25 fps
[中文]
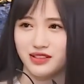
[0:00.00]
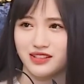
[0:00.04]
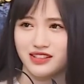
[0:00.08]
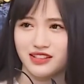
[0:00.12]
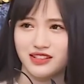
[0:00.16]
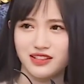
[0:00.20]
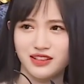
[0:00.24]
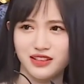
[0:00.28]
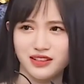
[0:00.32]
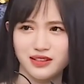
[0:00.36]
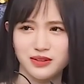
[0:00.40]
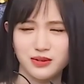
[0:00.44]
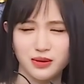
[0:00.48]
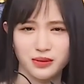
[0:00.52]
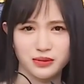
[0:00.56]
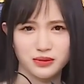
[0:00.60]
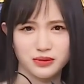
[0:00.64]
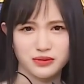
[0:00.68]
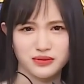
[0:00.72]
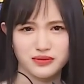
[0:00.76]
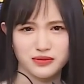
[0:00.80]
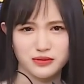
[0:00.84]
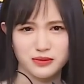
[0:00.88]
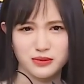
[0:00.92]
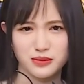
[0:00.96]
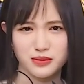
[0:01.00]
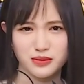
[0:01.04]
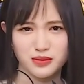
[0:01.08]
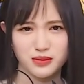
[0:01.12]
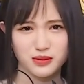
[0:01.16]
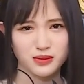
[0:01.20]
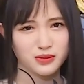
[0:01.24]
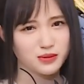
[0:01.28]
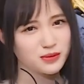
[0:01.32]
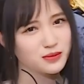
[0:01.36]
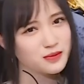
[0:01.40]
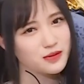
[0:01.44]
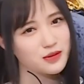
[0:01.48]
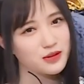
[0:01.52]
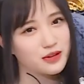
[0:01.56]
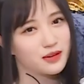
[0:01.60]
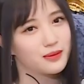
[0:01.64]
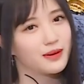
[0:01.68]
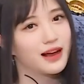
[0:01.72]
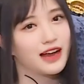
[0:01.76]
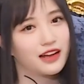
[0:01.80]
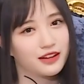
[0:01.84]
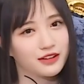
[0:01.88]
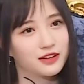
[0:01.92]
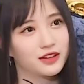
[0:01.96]
自己的一种。突破
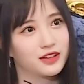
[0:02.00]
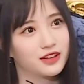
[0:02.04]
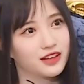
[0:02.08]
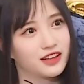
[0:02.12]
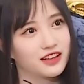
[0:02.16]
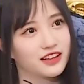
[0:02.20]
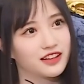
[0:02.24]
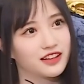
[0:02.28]
吧，对。